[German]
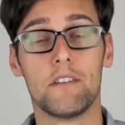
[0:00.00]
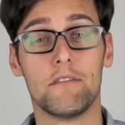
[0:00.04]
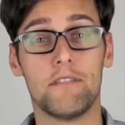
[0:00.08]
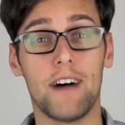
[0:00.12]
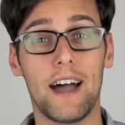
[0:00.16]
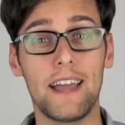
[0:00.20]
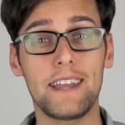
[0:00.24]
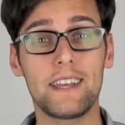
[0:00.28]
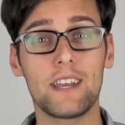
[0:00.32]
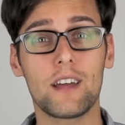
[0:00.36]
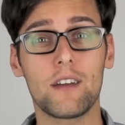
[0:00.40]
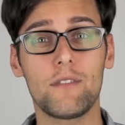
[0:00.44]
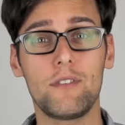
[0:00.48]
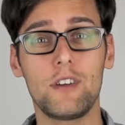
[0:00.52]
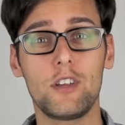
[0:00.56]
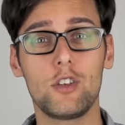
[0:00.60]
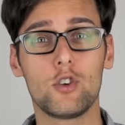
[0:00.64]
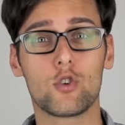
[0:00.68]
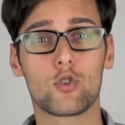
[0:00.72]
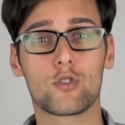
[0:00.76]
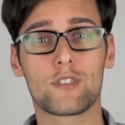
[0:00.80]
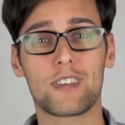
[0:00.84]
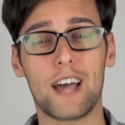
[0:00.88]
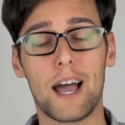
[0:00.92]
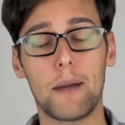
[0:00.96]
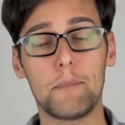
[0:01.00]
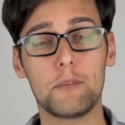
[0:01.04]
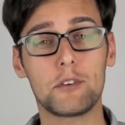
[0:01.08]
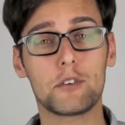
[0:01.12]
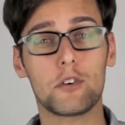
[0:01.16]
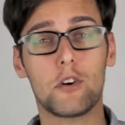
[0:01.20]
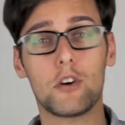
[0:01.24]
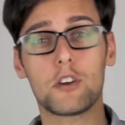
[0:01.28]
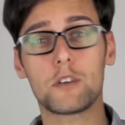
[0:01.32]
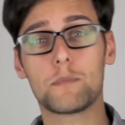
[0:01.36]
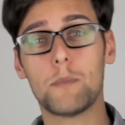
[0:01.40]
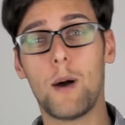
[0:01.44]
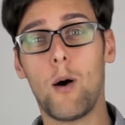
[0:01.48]
Weitere Videos habe
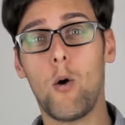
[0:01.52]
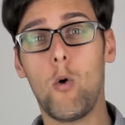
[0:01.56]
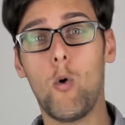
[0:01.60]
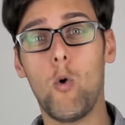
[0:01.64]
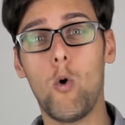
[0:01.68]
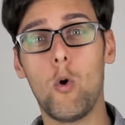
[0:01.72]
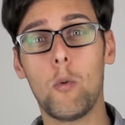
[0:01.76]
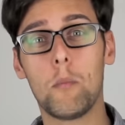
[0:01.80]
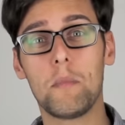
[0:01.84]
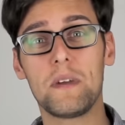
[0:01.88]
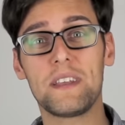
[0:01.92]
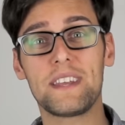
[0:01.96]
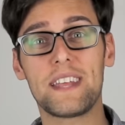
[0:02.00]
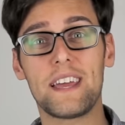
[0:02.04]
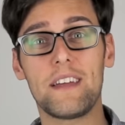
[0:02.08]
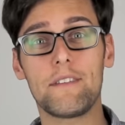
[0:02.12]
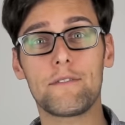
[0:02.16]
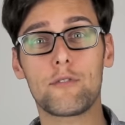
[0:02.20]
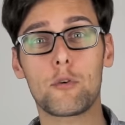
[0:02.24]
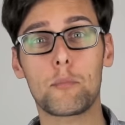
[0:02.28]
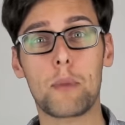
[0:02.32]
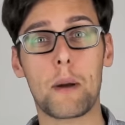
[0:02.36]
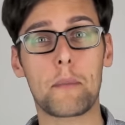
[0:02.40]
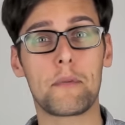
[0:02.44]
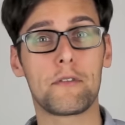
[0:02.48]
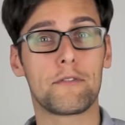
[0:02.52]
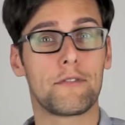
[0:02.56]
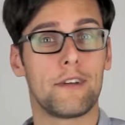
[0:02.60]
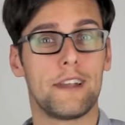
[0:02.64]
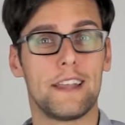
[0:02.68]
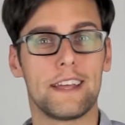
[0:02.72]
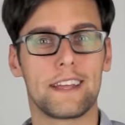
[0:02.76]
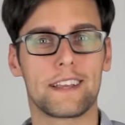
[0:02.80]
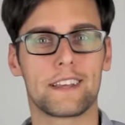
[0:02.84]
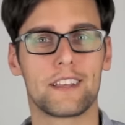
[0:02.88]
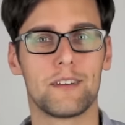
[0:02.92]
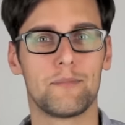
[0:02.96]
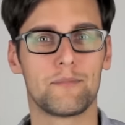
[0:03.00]
ich euch mal oben in der Infobubble
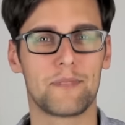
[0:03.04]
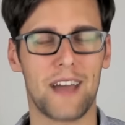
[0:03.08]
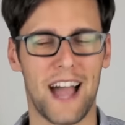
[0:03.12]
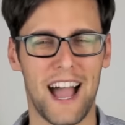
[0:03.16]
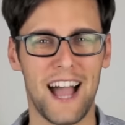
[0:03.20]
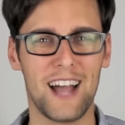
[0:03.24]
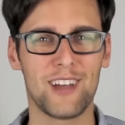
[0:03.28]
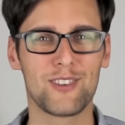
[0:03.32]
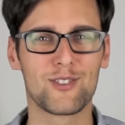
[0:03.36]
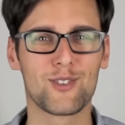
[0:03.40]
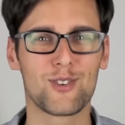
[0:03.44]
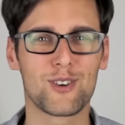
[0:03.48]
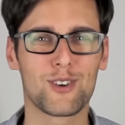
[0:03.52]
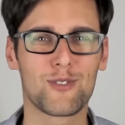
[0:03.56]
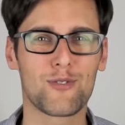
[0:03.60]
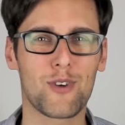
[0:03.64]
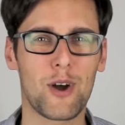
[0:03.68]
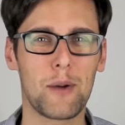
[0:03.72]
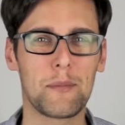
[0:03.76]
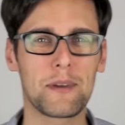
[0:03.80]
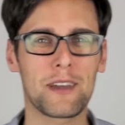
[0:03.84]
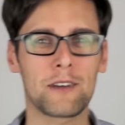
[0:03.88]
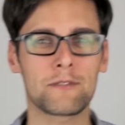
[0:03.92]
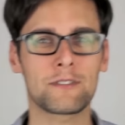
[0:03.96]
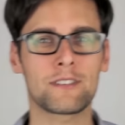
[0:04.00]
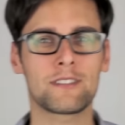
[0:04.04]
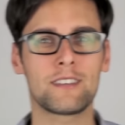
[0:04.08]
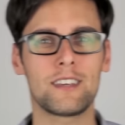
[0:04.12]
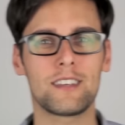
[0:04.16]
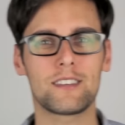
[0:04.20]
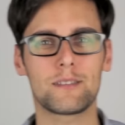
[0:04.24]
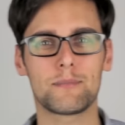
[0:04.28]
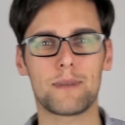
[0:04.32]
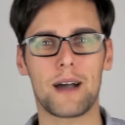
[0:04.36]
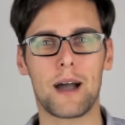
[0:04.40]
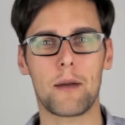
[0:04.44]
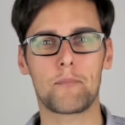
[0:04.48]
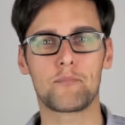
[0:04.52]
verlinkt. Also, ich freue mich auf das
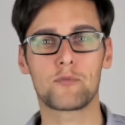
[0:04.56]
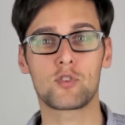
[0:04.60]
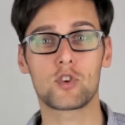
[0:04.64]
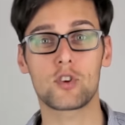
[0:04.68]
nächste Mal.